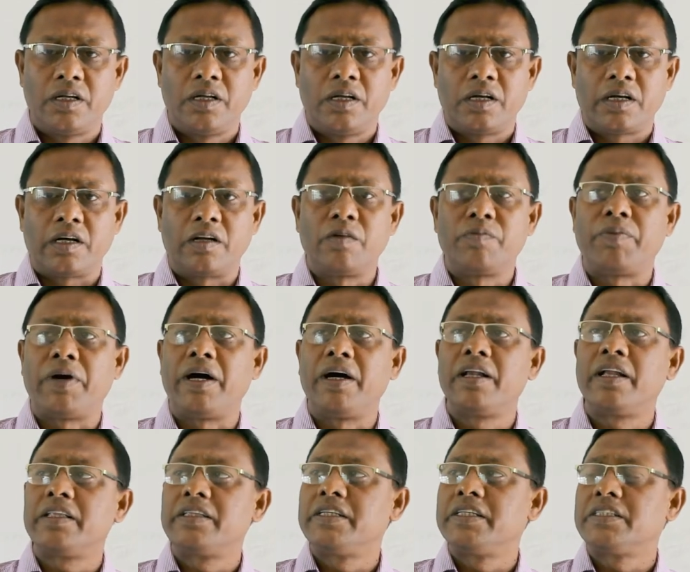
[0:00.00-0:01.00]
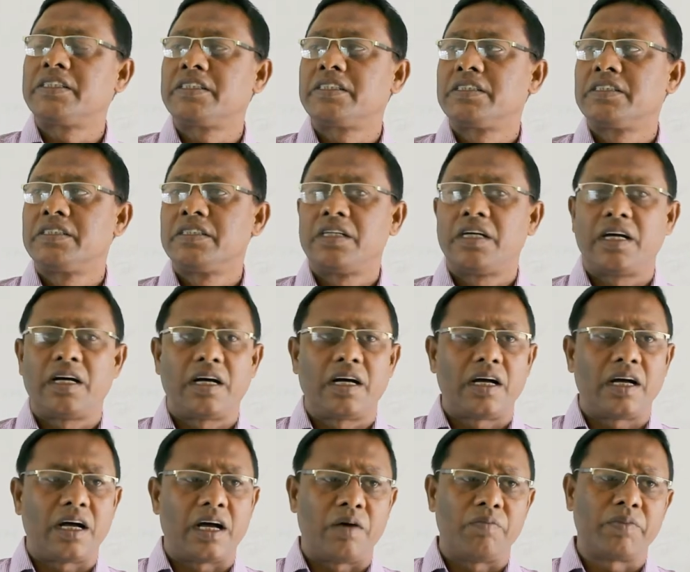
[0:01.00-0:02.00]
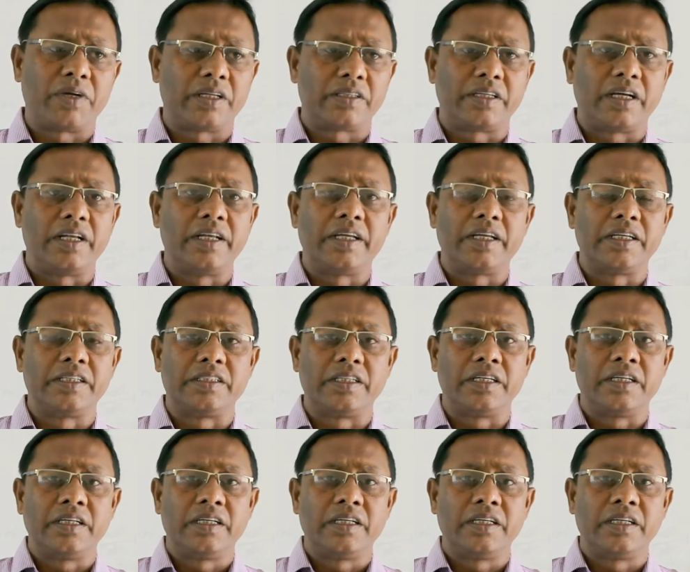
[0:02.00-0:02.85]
কারণ বাংলাদেশ আমরা জানি কি যে